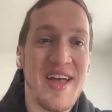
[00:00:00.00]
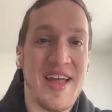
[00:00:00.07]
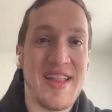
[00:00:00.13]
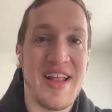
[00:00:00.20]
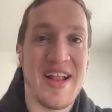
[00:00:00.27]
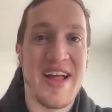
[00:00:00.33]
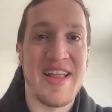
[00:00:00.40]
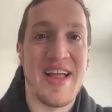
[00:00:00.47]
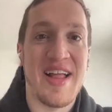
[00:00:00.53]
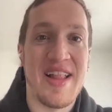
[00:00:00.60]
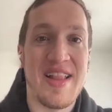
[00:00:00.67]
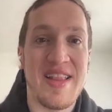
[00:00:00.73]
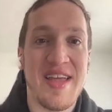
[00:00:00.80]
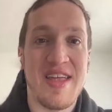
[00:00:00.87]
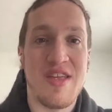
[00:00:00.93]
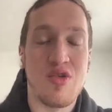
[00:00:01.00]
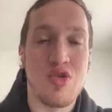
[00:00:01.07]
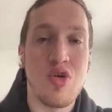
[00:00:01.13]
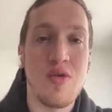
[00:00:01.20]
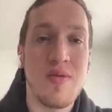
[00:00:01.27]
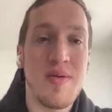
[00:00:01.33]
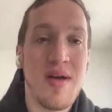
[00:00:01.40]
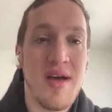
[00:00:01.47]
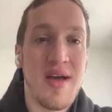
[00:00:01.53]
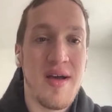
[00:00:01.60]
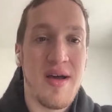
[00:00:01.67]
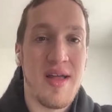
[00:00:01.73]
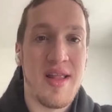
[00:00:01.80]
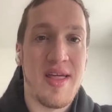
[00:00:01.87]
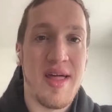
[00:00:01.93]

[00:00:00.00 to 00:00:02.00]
en el canal de YouTube. Le